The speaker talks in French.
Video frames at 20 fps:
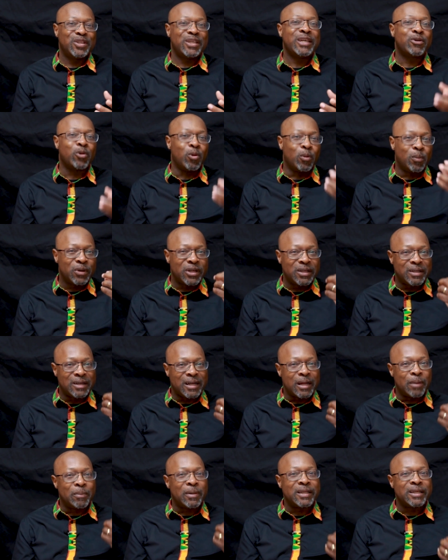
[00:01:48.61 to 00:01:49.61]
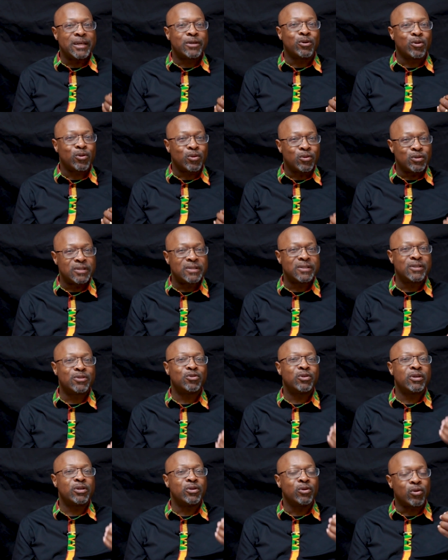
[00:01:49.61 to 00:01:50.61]
y compris dans la manière de
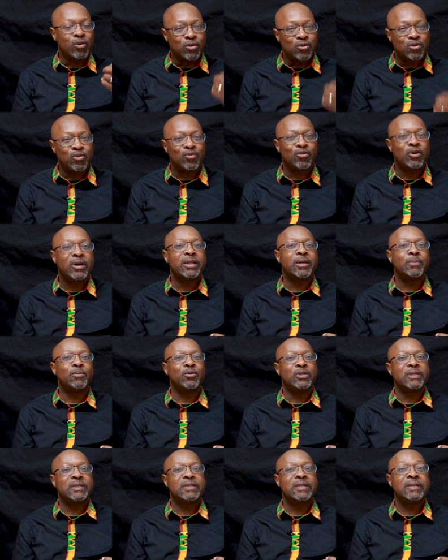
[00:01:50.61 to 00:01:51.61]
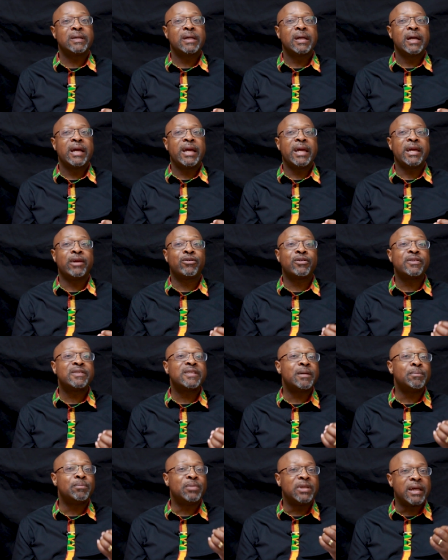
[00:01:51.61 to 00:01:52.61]
constituer, de concevoir des politiques, et que
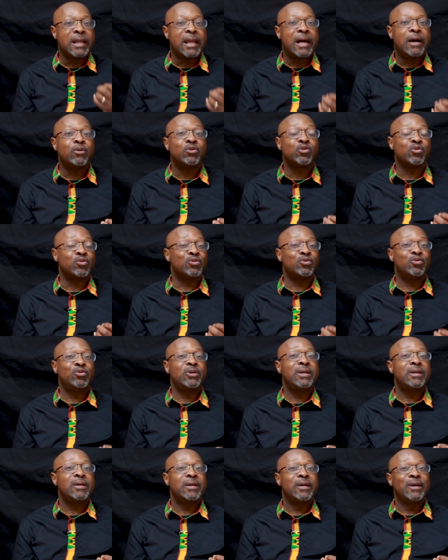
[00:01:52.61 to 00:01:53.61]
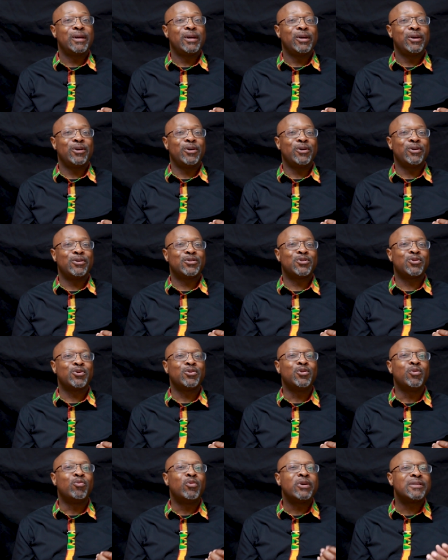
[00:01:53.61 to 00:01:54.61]
ces biais-là, aujourd'hui, euh, sont
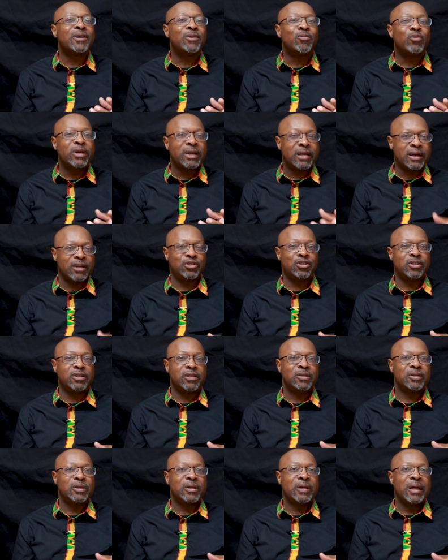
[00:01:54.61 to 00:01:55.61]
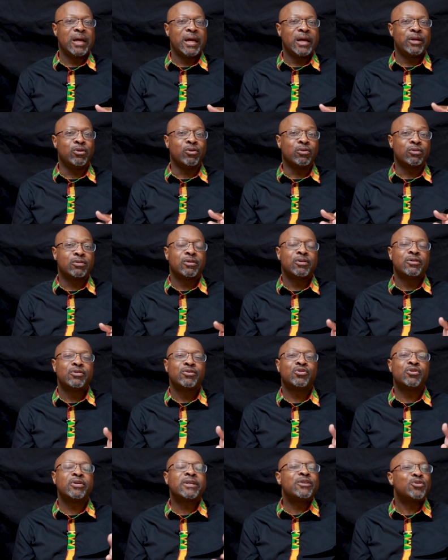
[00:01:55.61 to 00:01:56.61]
de moins en moins cachés. Donc,
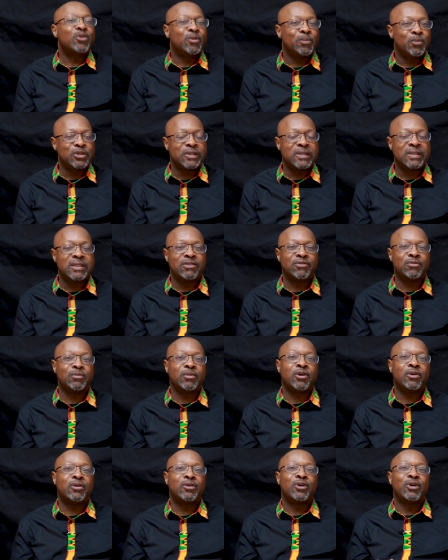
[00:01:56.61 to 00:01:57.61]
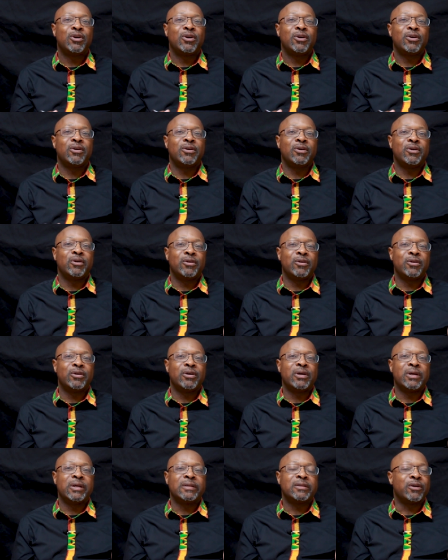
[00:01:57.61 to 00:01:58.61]
ceux qui sont positivement euh,
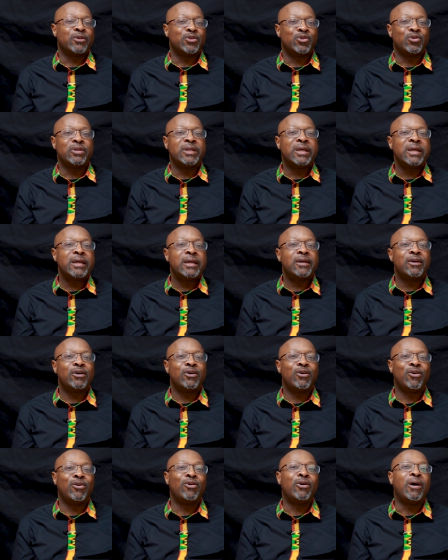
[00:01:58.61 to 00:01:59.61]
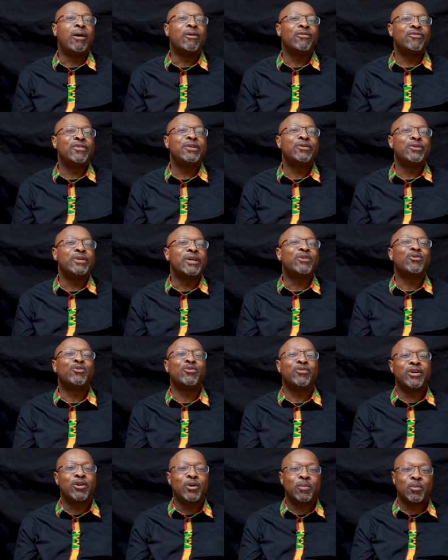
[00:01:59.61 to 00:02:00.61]
intentionnés ont envie de
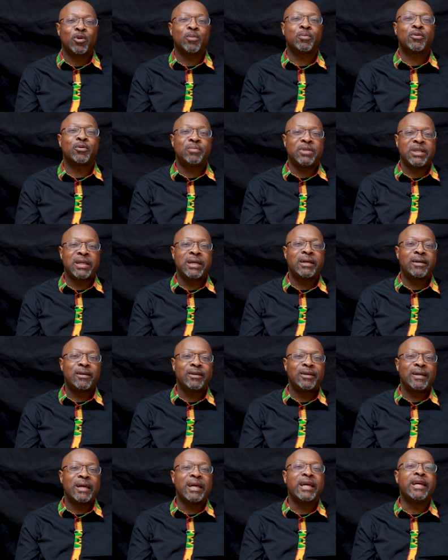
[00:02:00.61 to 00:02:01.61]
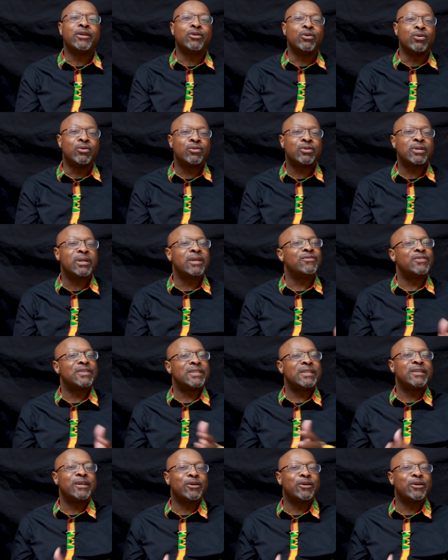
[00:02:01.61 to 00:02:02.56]
découvrir leur propre biais. Et donc, les visites